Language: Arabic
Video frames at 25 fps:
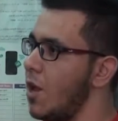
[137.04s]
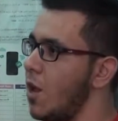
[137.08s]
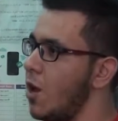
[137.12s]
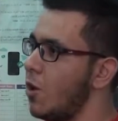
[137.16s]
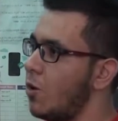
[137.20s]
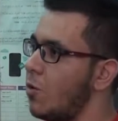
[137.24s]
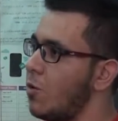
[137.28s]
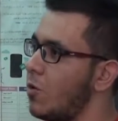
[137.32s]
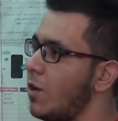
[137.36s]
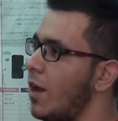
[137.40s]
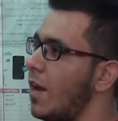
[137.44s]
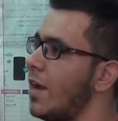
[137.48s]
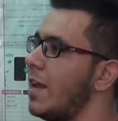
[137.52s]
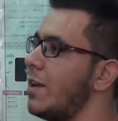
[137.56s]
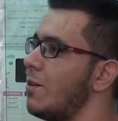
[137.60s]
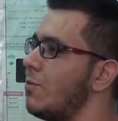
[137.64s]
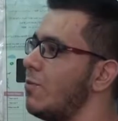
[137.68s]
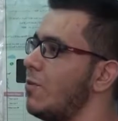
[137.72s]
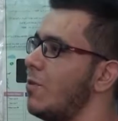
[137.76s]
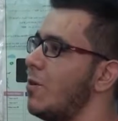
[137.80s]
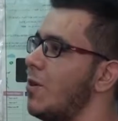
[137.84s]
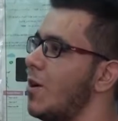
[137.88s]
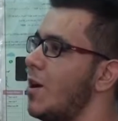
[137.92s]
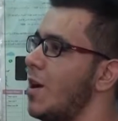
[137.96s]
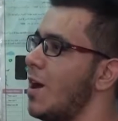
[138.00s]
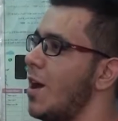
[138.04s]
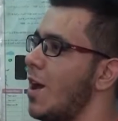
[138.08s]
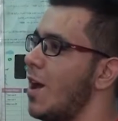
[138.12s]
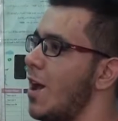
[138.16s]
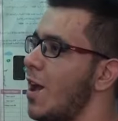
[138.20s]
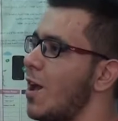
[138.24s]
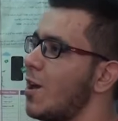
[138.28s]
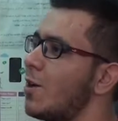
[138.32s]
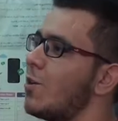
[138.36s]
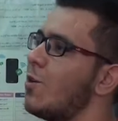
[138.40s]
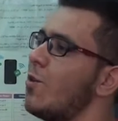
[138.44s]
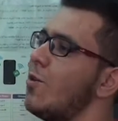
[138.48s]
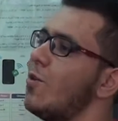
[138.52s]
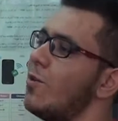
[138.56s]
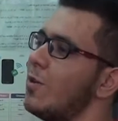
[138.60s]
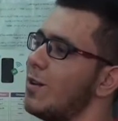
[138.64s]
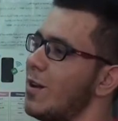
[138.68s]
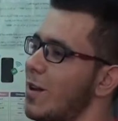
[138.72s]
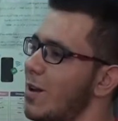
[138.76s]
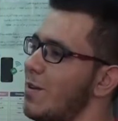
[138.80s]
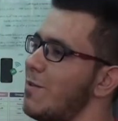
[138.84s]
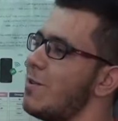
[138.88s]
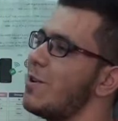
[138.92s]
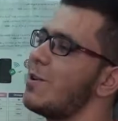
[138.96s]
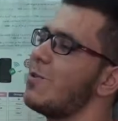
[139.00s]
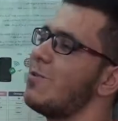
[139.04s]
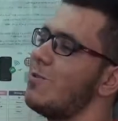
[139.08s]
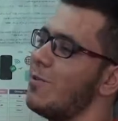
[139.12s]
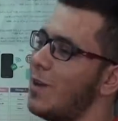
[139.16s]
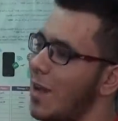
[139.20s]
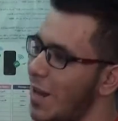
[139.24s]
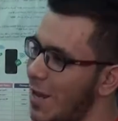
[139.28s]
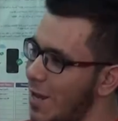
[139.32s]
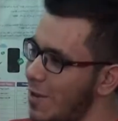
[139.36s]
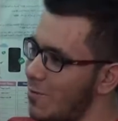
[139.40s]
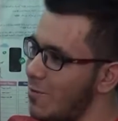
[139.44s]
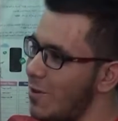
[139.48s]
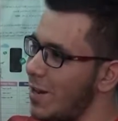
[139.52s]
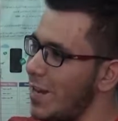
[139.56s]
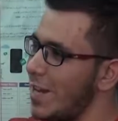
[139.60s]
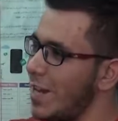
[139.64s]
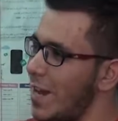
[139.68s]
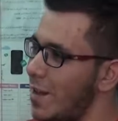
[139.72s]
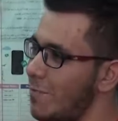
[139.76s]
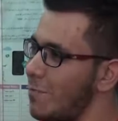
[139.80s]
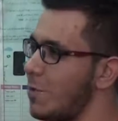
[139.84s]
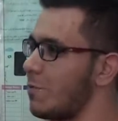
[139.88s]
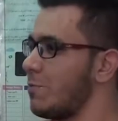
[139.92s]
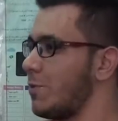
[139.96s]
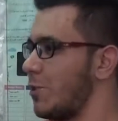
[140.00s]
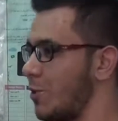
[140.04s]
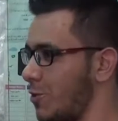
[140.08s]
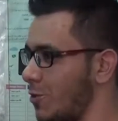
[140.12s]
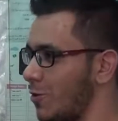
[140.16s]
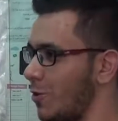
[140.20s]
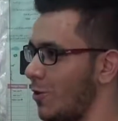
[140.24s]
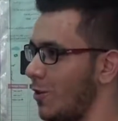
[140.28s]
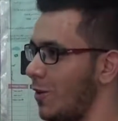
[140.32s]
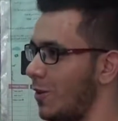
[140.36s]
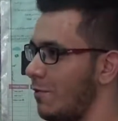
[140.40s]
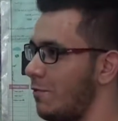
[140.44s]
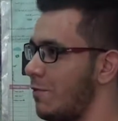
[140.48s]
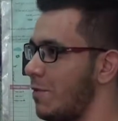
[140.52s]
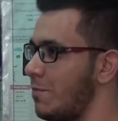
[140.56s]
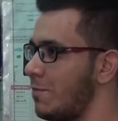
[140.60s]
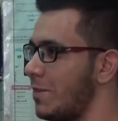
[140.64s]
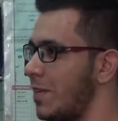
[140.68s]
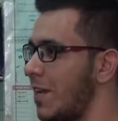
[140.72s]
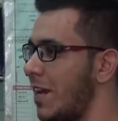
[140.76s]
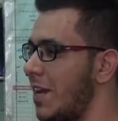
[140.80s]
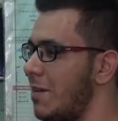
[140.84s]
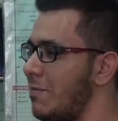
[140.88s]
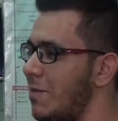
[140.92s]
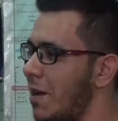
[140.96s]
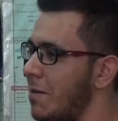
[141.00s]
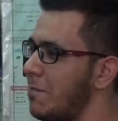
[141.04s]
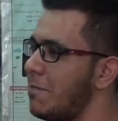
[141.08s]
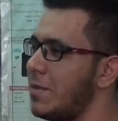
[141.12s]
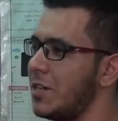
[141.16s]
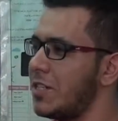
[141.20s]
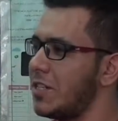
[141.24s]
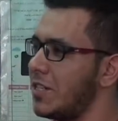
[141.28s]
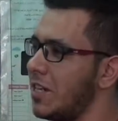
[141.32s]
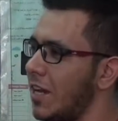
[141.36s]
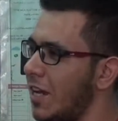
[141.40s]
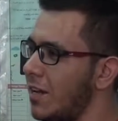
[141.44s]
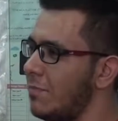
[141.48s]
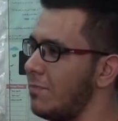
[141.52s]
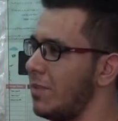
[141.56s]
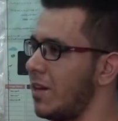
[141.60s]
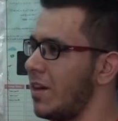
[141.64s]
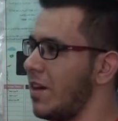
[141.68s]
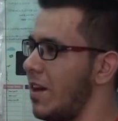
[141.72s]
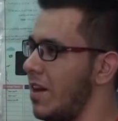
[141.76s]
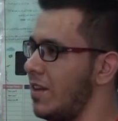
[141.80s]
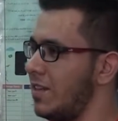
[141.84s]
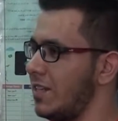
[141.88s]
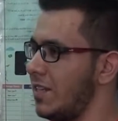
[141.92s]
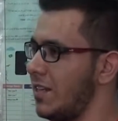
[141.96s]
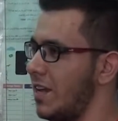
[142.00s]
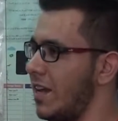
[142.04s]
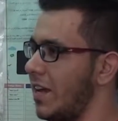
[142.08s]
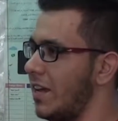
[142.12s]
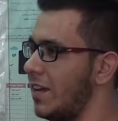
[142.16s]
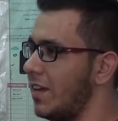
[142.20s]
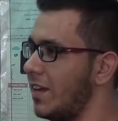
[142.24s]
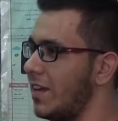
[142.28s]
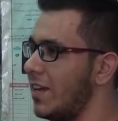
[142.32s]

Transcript: يكون علي يكون يكون علي ولي امر بالشغل فهمت علي بحب اشتغل من راسي يعني